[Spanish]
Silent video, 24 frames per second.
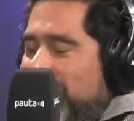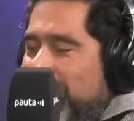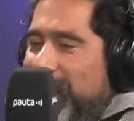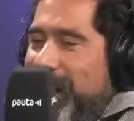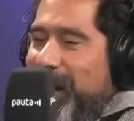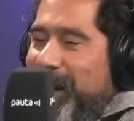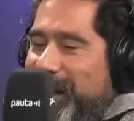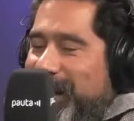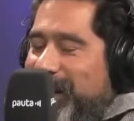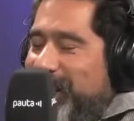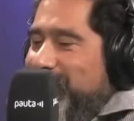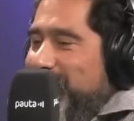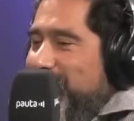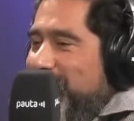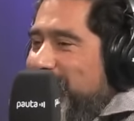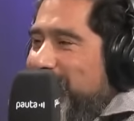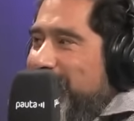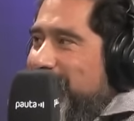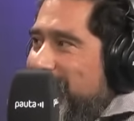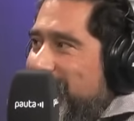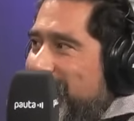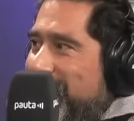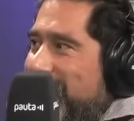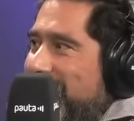Alguna
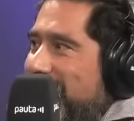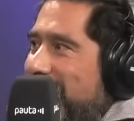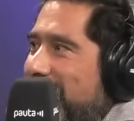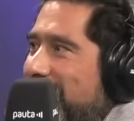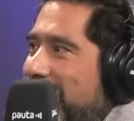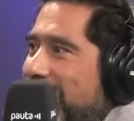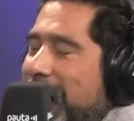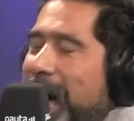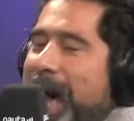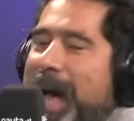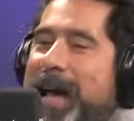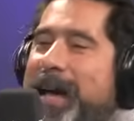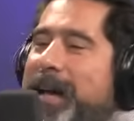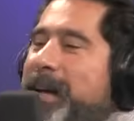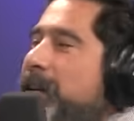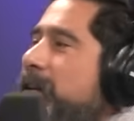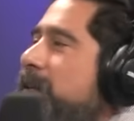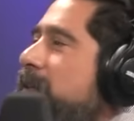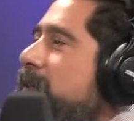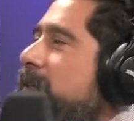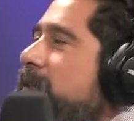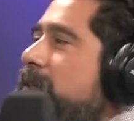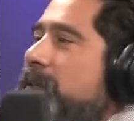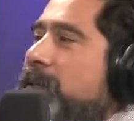vez todos nos hemos quedado con
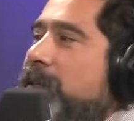un lápiz.